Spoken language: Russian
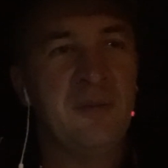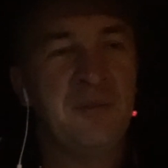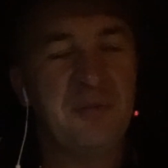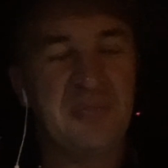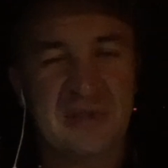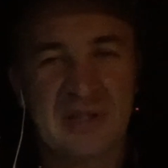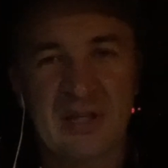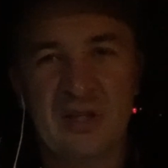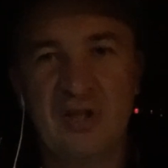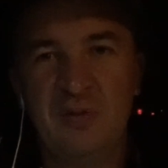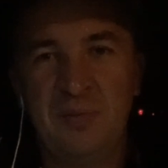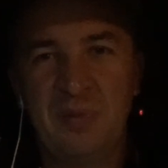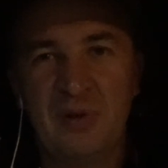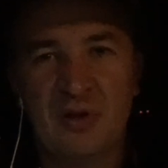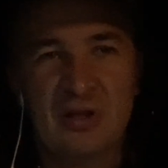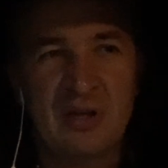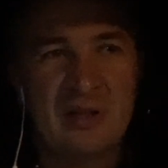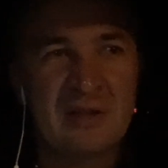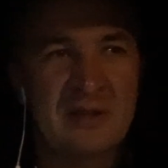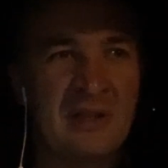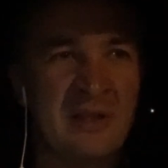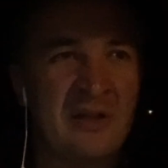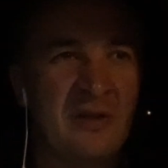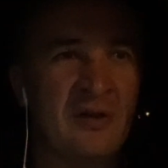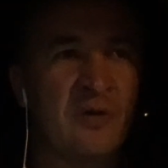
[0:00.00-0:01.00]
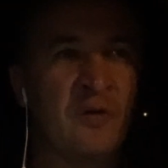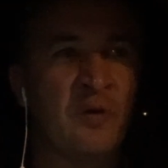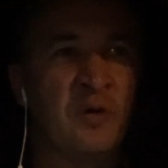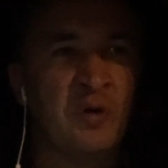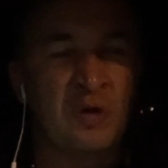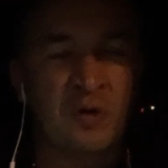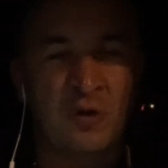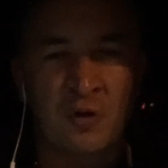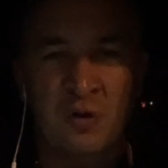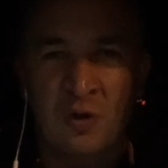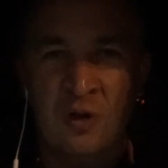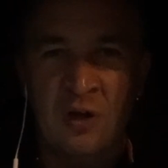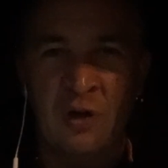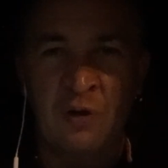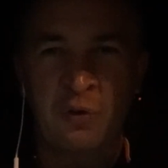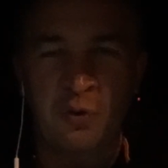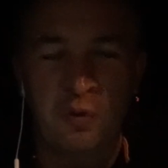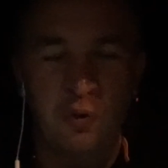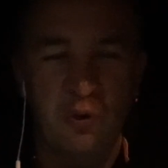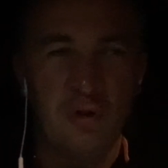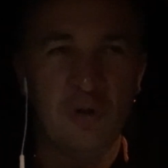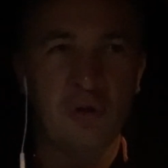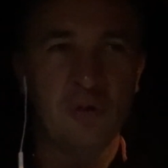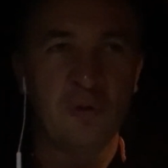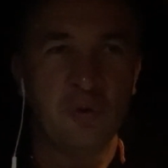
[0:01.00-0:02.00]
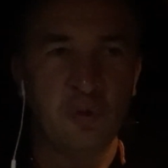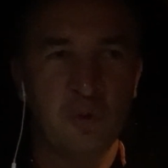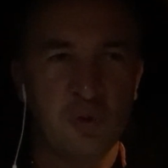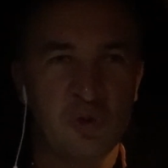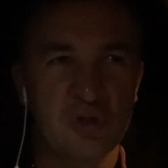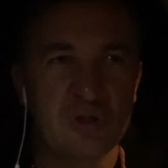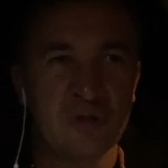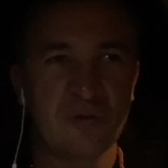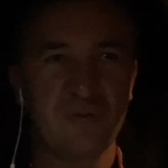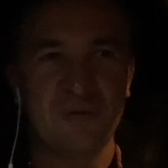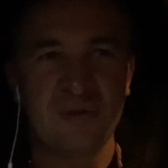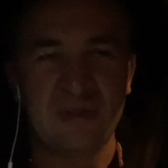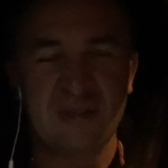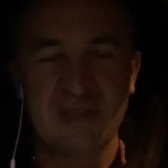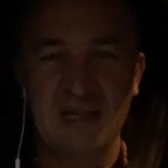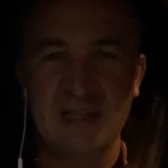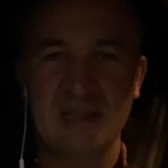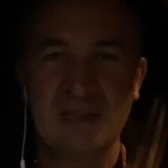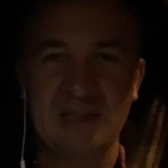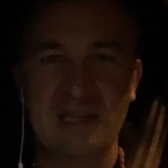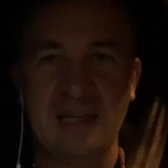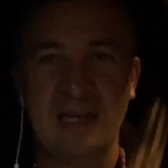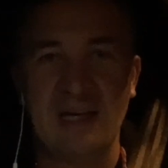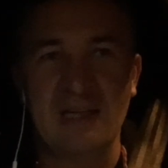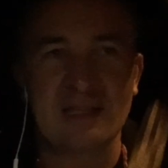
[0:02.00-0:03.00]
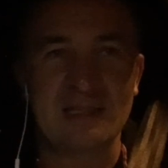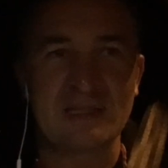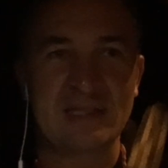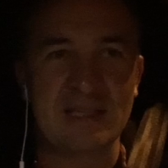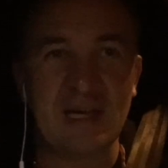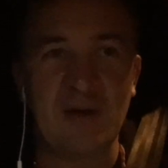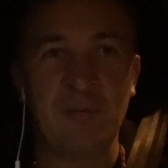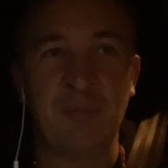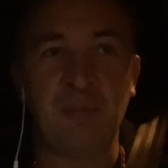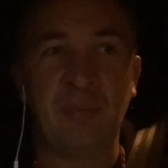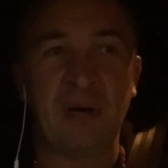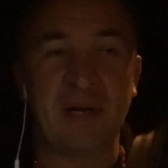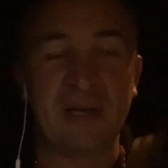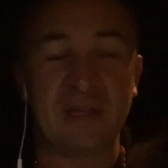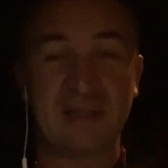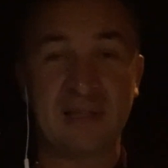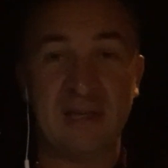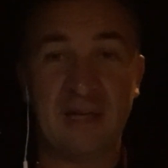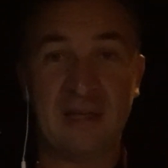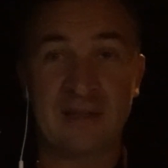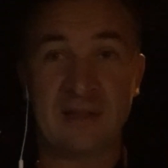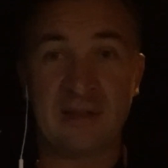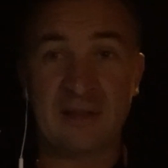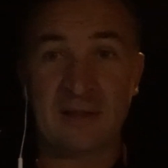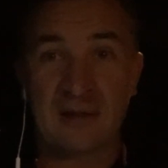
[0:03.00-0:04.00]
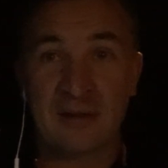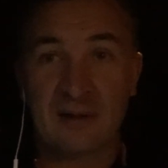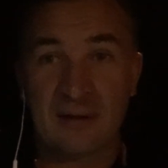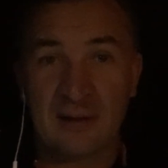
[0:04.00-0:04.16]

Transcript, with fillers: Подскажите, пожалуйста, вот какой лучше взять для отца паркетник?